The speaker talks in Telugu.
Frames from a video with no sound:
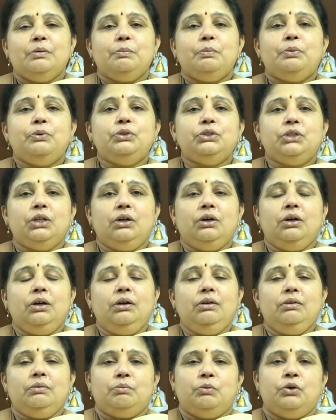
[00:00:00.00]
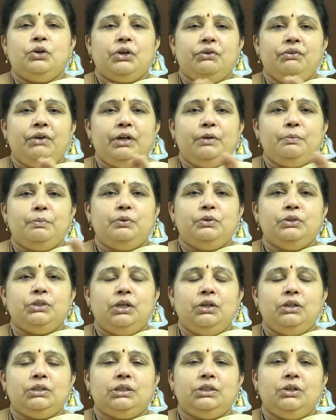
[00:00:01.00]
పూజలో ముఖ్యమైన
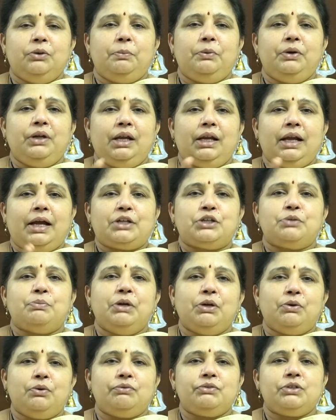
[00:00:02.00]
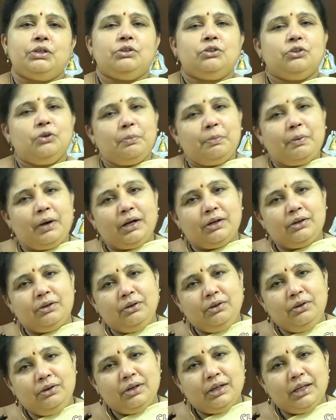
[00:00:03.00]
పూజలు వచ్చినప్పుడు ఈ లక్ష్మీ కుంచంతో పాటు
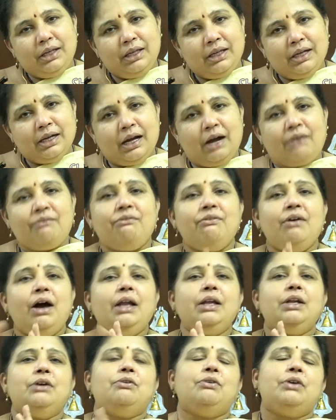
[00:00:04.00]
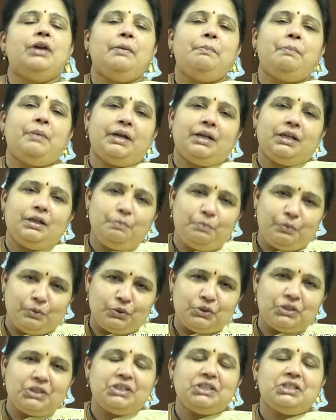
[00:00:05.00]
ఈ కవ్వాన్ని కూడా పెట్టి
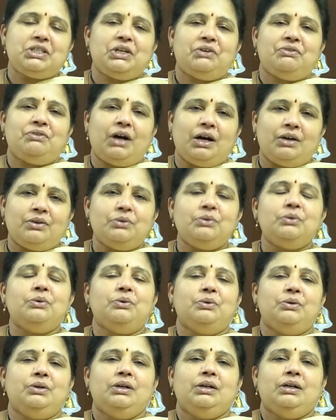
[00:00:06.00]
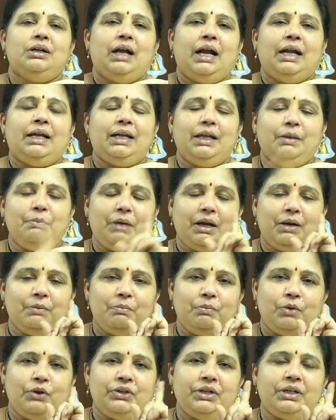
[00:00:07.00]
పూజించేవారు అంటే మనం
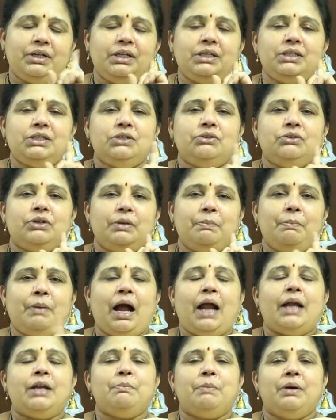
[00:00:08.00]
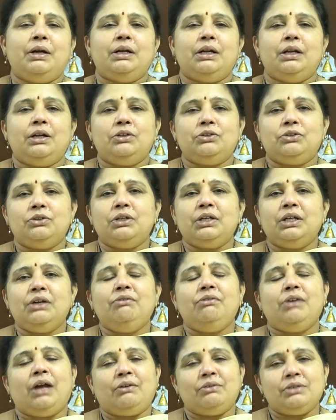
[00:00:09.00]
మొదటి నుంచి కూడా పాడి పంటలతోటి
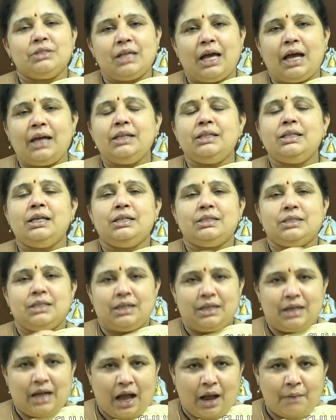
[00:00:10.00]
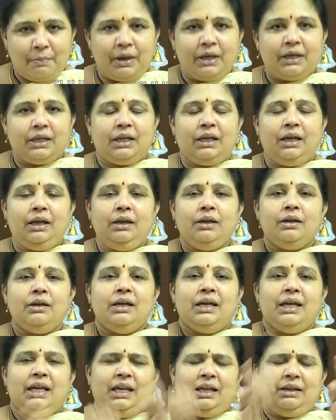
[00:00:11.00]
వ్యవసాయ దేశం కాబట్టి
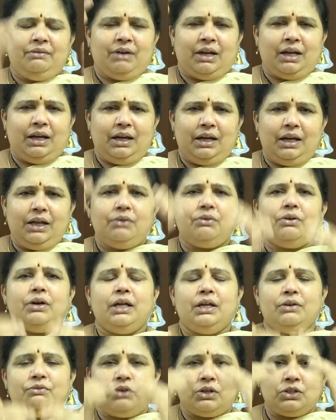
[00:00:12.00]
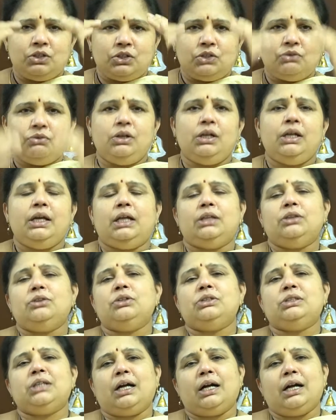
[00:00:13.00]
ఇవన్నీ కూడా ఈ వస్తువుల్ని
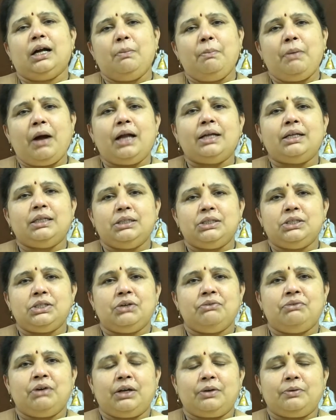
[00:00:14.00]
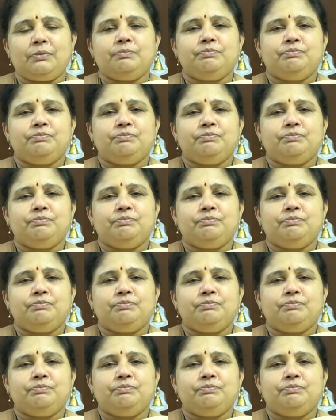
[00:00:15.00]
ఎంతో చక్కగా పాటించేవారు